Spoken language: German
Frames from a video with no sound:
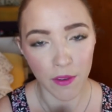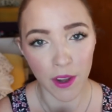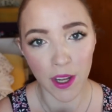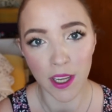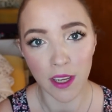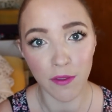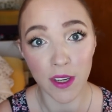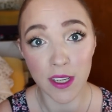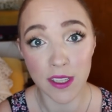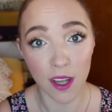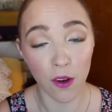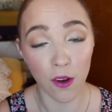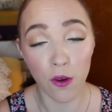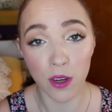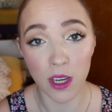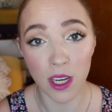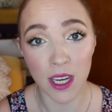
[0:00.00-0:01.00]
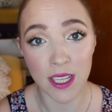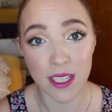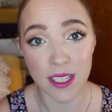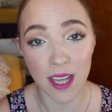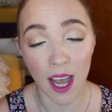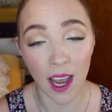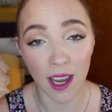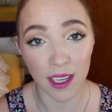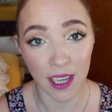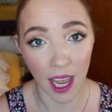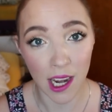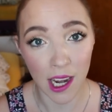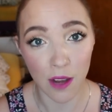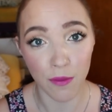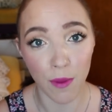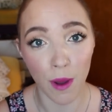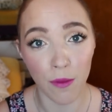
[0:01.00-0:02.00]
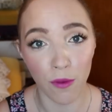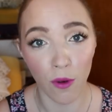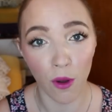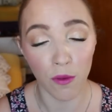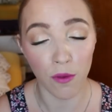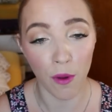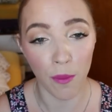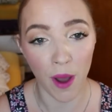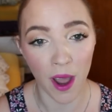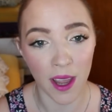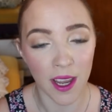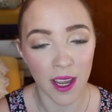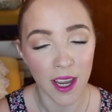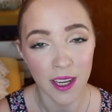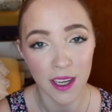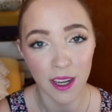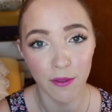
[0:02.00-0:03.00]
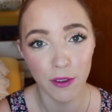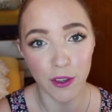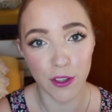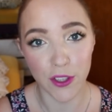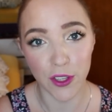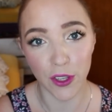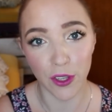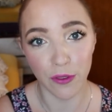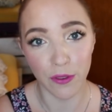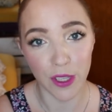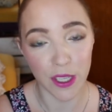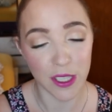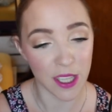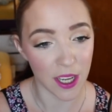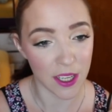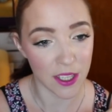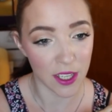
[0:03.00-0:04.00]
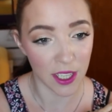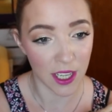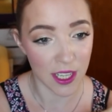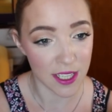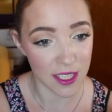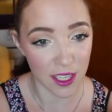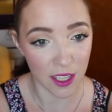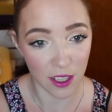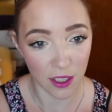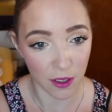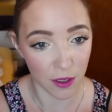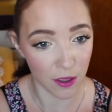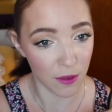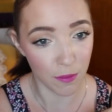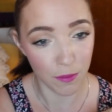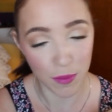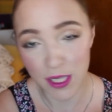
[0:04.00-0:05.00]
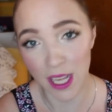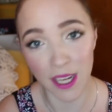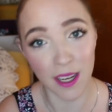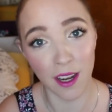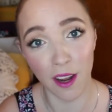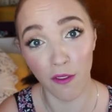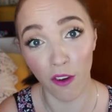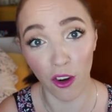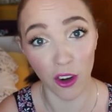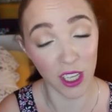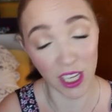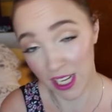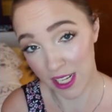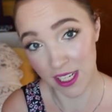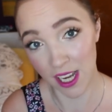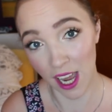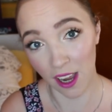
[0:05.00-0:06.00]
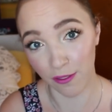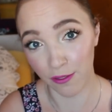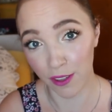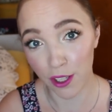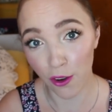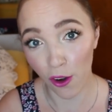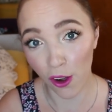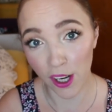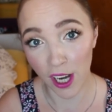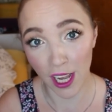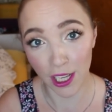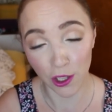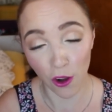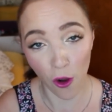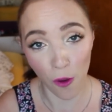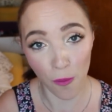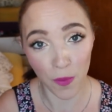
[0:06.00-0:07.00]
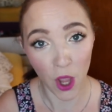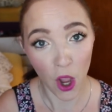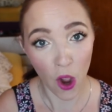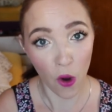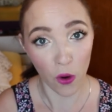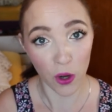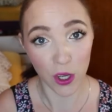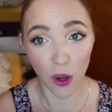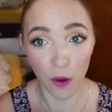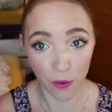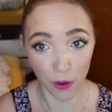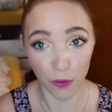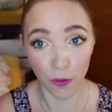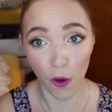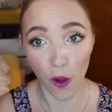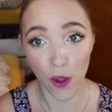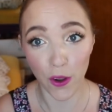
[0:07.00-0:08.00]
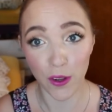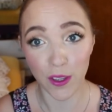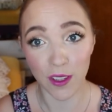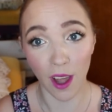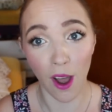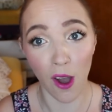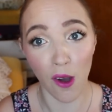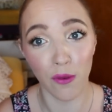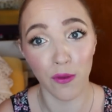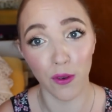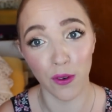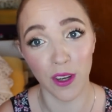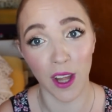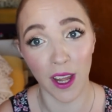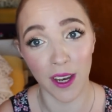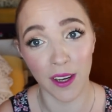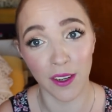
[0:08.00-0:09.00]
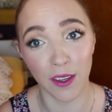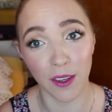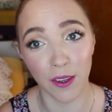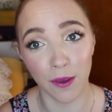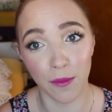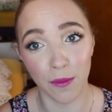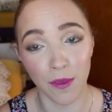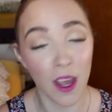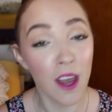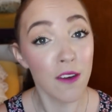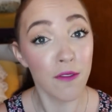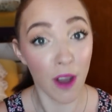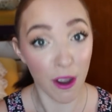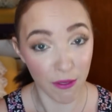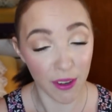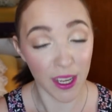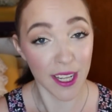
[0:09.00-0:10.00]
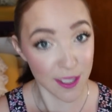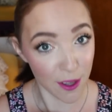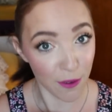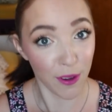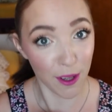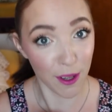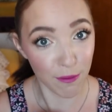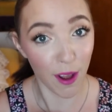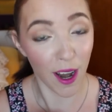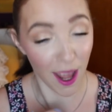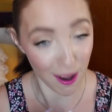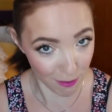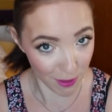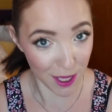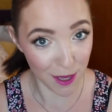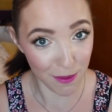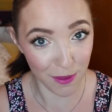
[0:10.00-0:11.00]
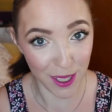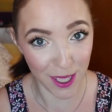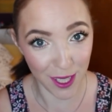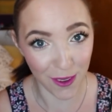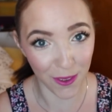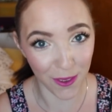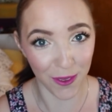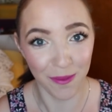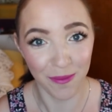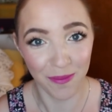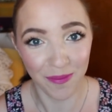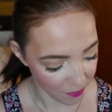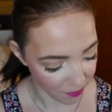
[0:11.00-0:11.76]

Wenn nicht, wie gesagt, guckt die nächsten Tage gerne auf meinem Vlog vorbei, da wird, äh, wie gesagt, jetzt äh, bis Ende der Woche jeden Tag ein Video online kommen. Ich hoffe, ihr freut euch drauf und dann ähm, fangen wir jetzt auf jeden Fall an mit dem Video.